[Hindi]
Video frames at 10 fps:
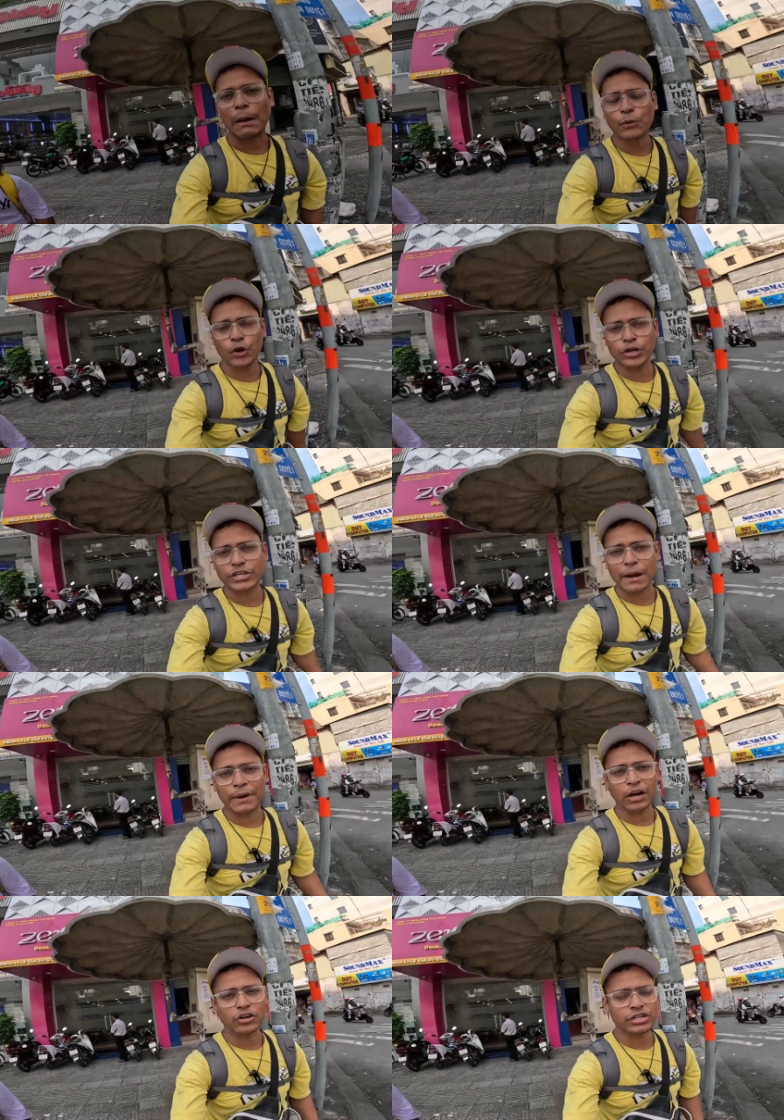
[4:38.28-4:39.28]
हमको ये
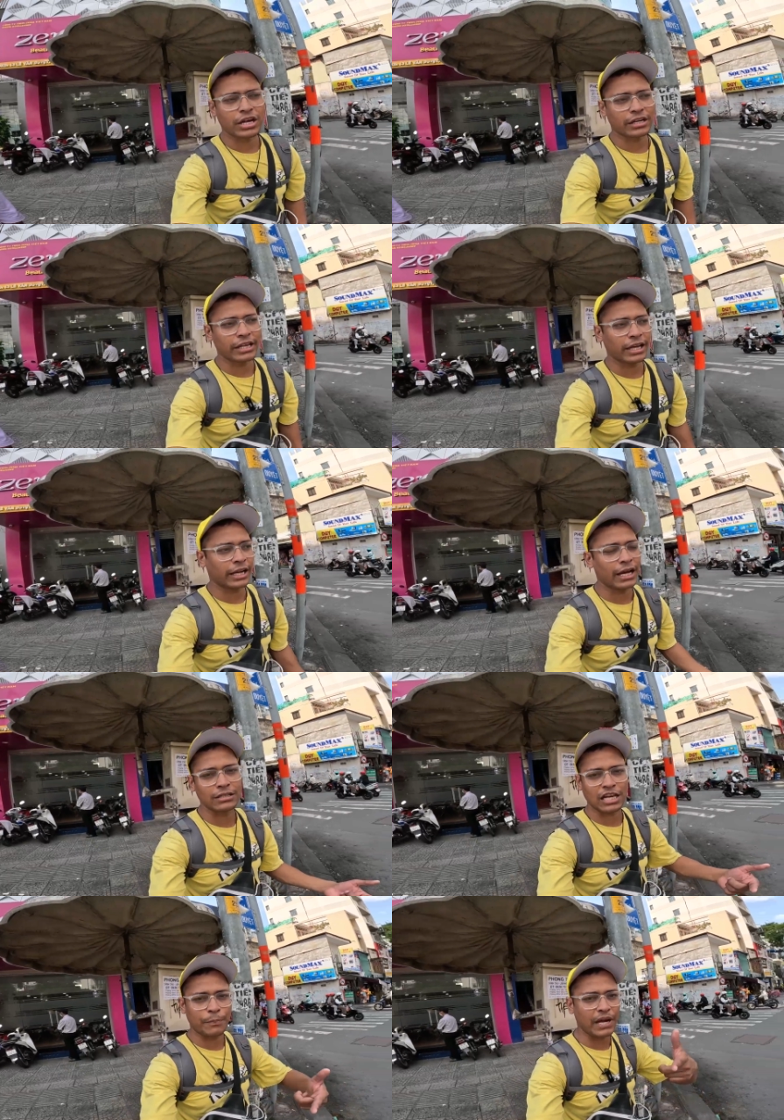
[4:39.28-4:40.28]
जैबरा क्रॉसिंग करने के लिए ना
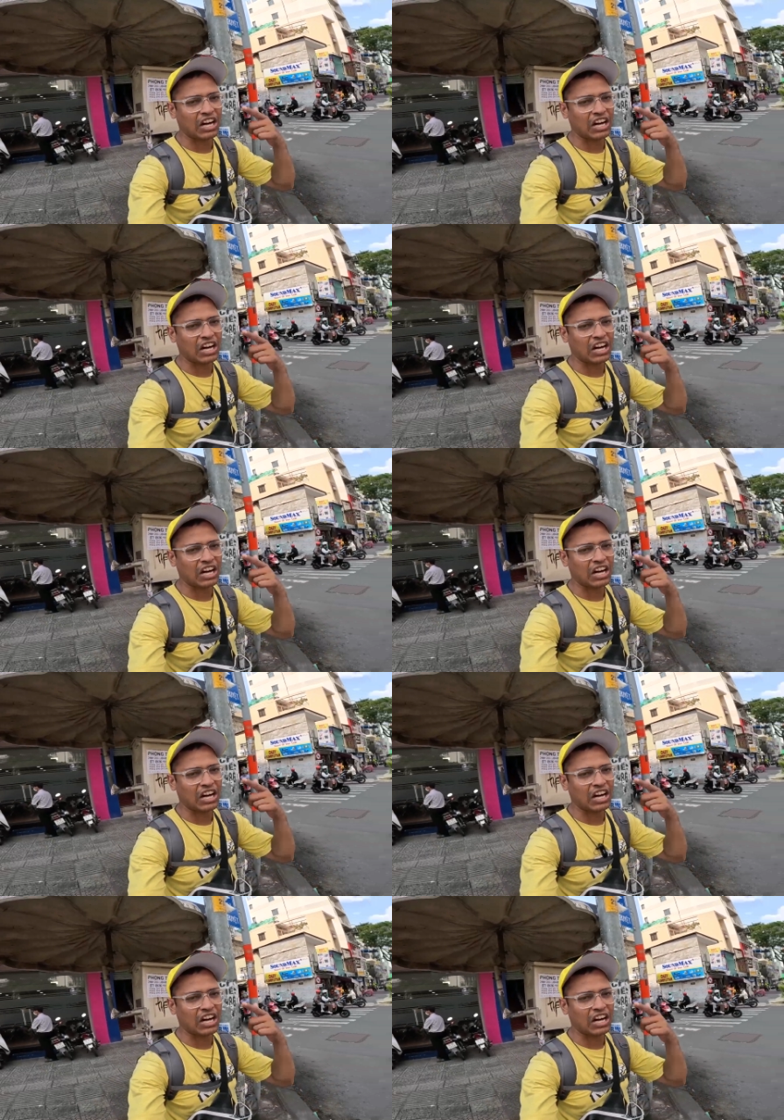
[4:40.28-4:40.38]
सर पे